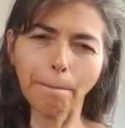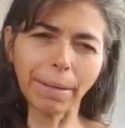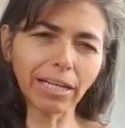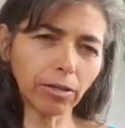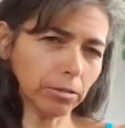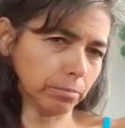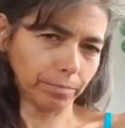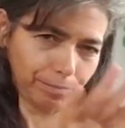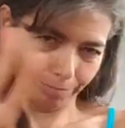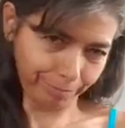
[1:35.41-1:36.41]
Pero
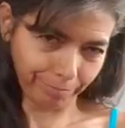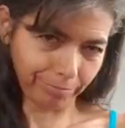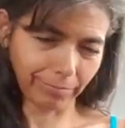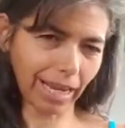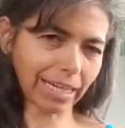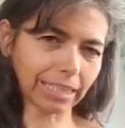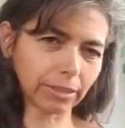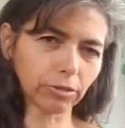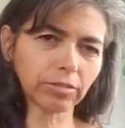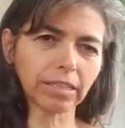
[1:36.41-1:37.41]
al
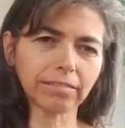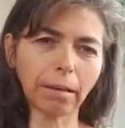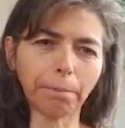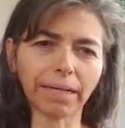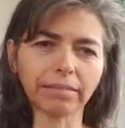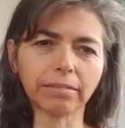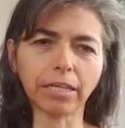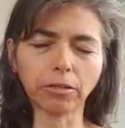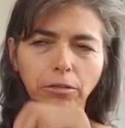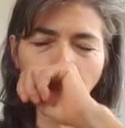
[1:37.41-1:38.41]
ratito se
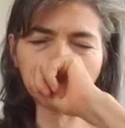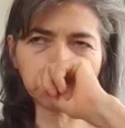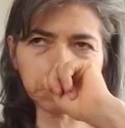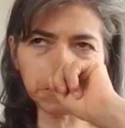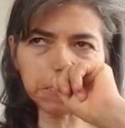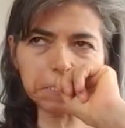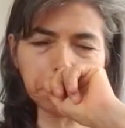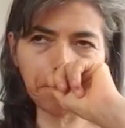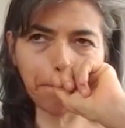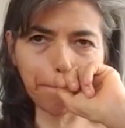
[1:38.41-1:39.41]
desaparecieron. Entonces
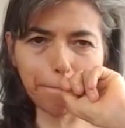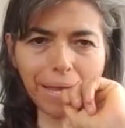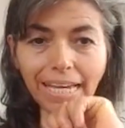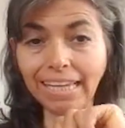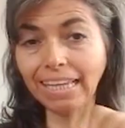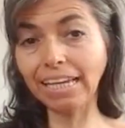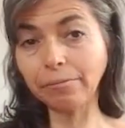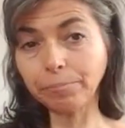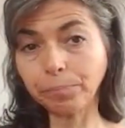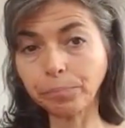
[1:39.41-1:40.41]
me quedé